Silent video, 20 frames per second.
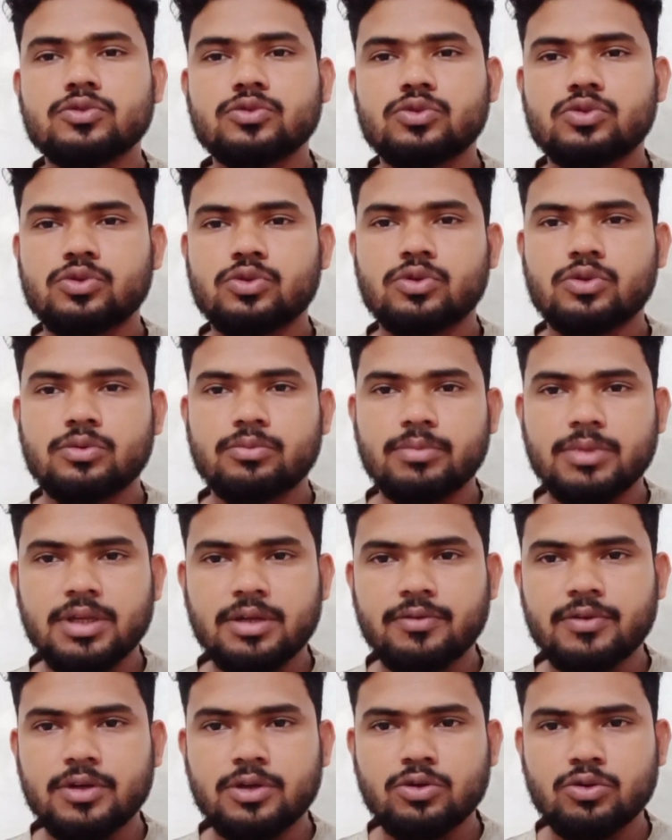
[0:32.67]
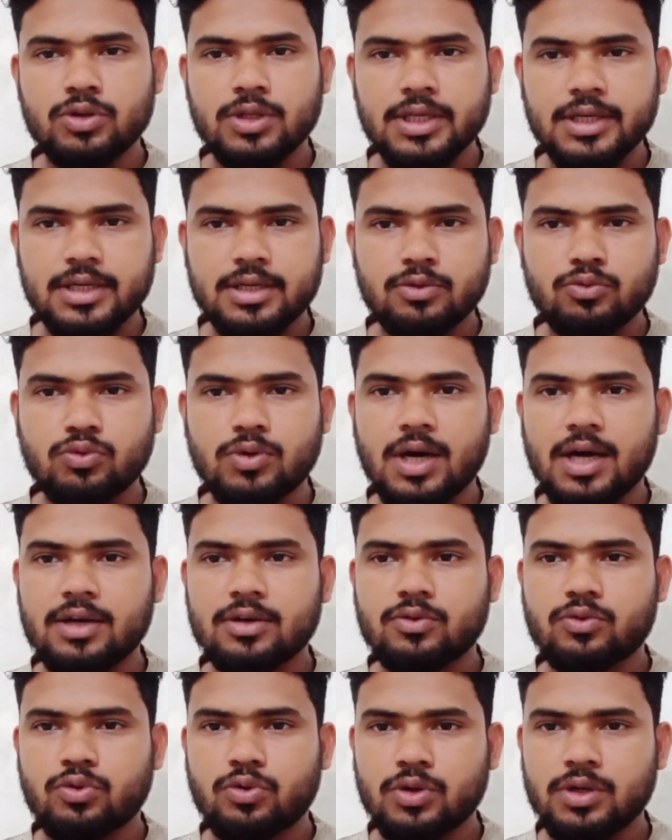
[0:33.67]
जो मेरी वीडियो देख के
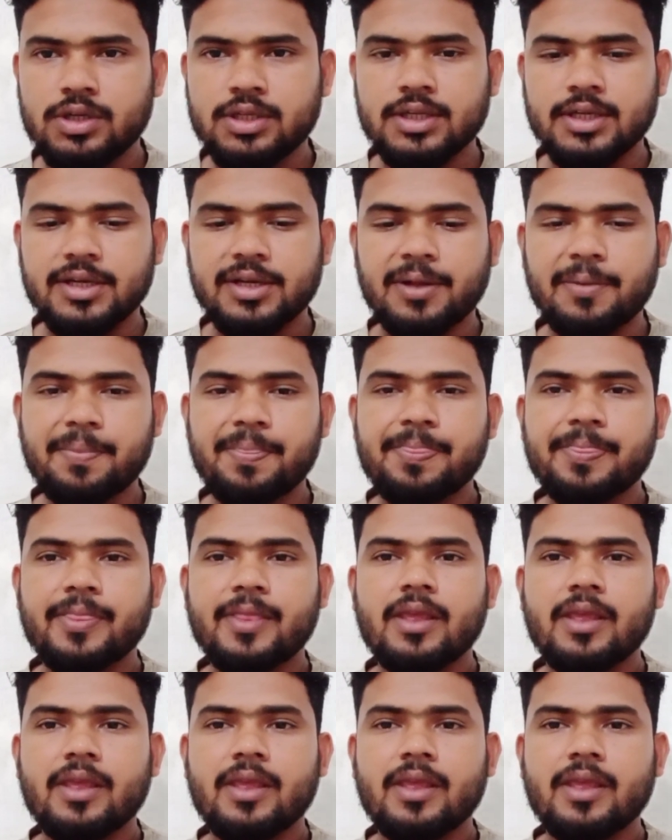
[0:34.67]
दुकान खोल लिए हैं